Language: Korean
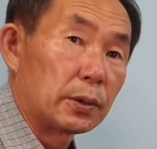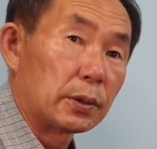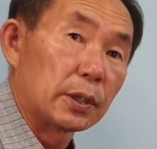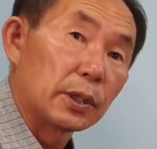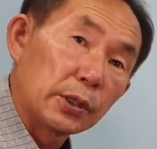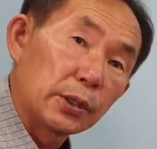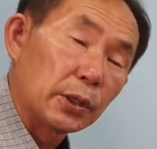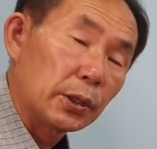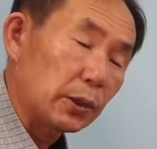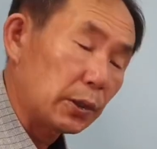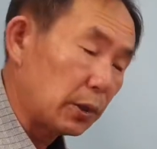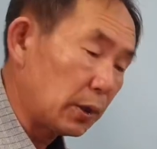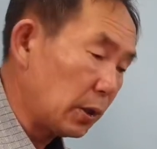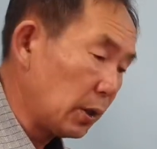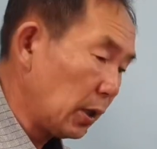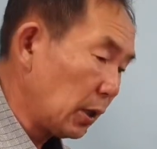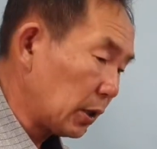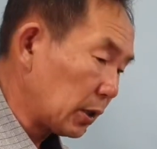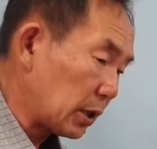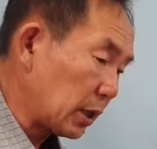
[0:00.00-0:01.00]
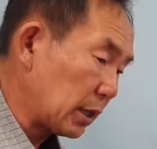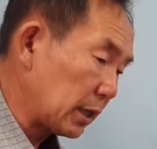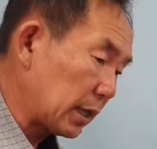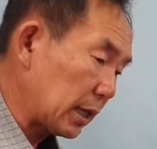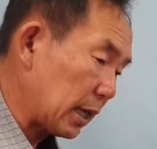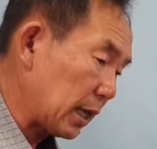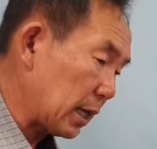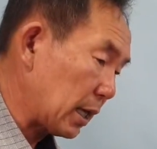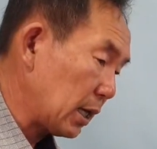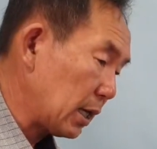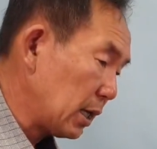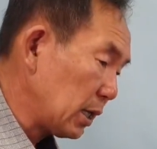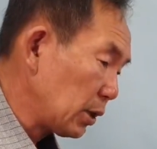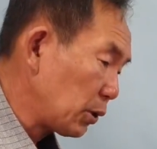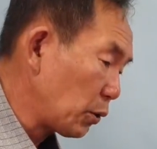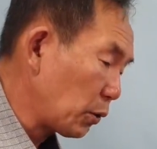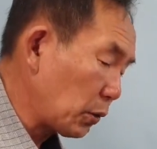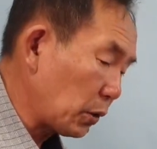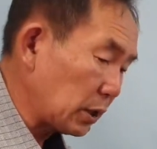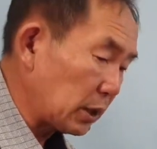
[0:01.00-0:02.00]
그죠? 그러니까
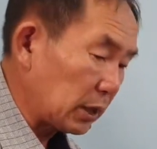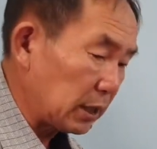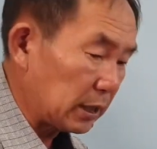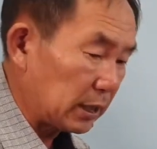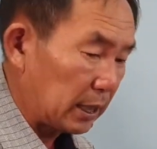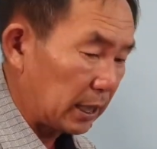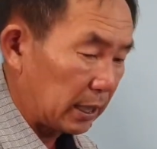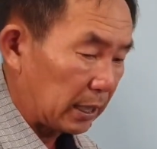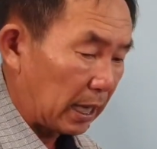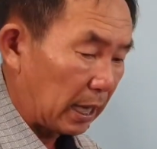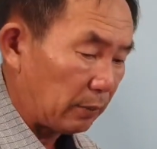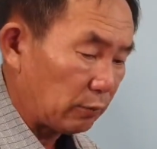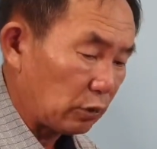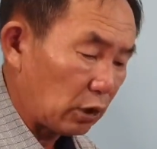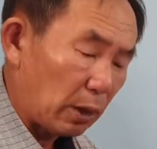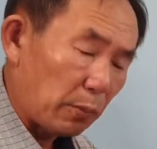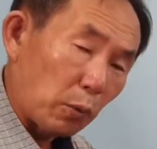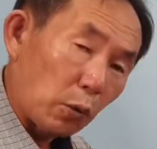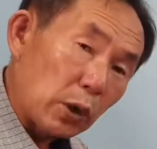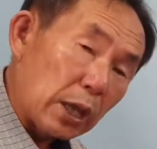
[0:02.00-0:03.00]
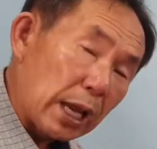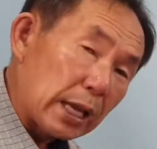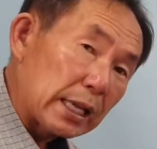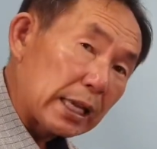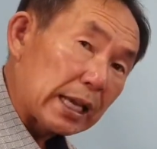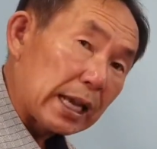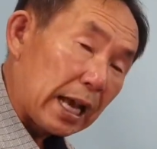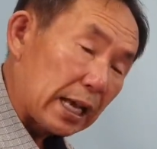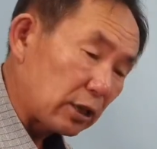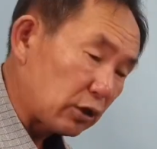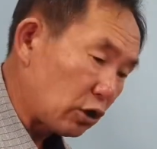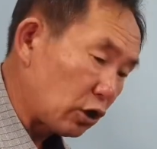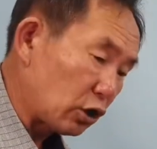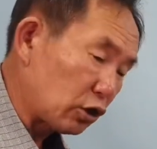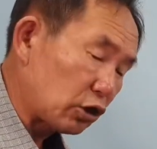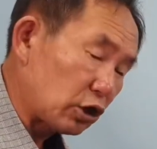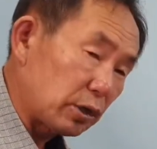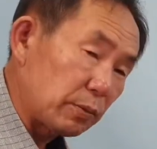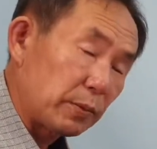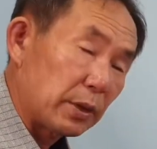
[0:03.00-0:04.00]
이것이 이제 나무가 모양이
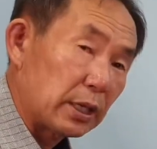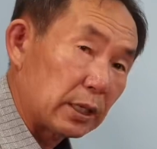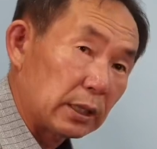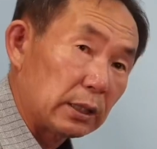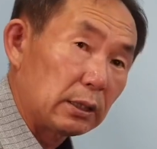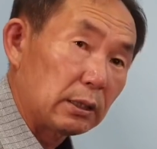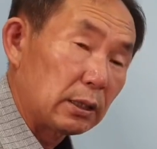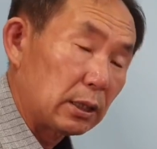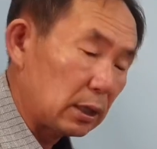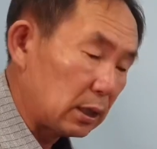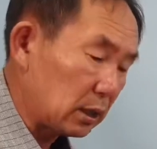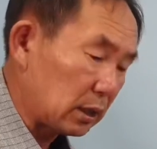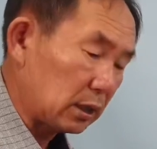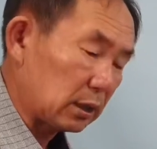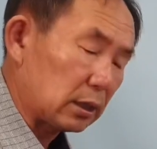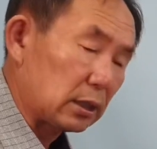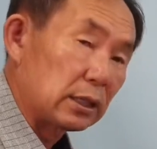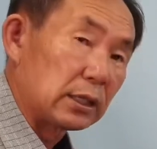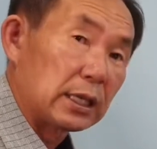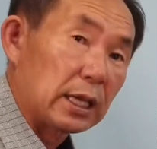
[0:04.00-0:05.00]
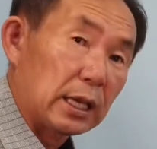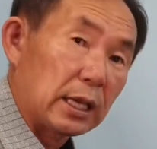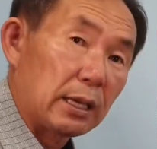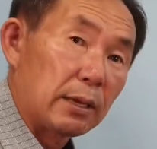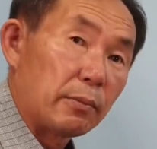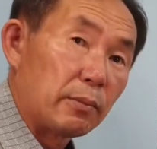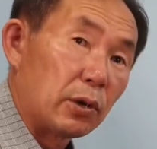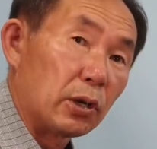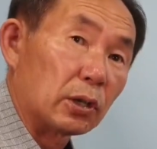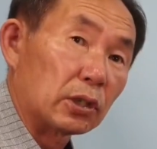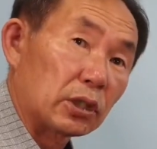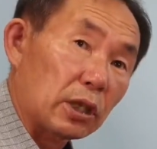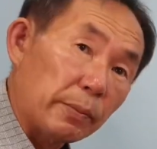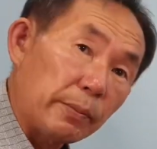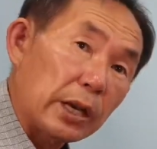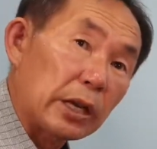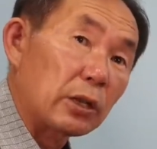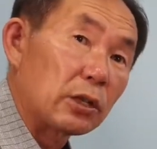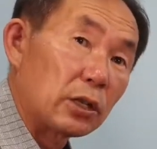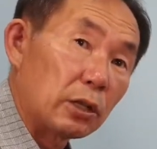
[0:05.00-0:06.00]
갖춰지면은 이것은 이제 뭐
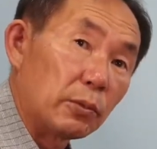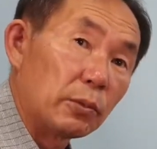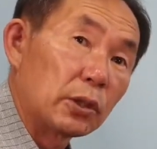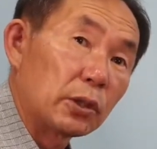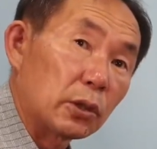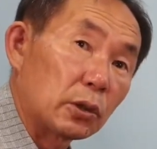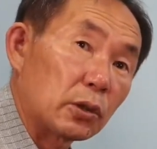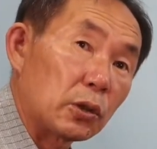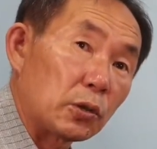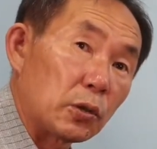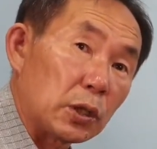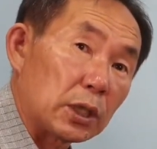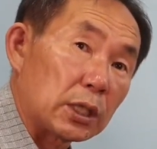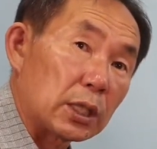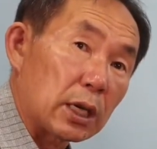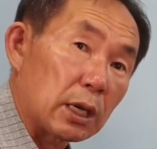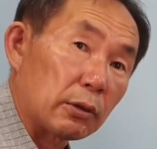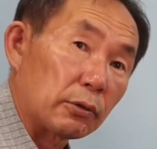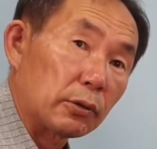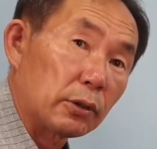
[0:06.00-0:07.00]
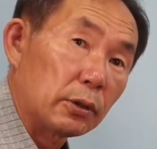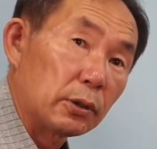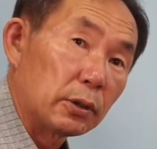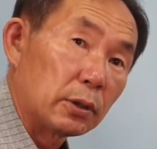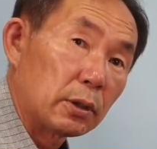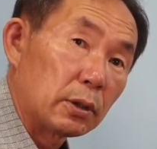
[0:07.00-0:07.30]
천만 원이 넘는 것들도 있더라고요.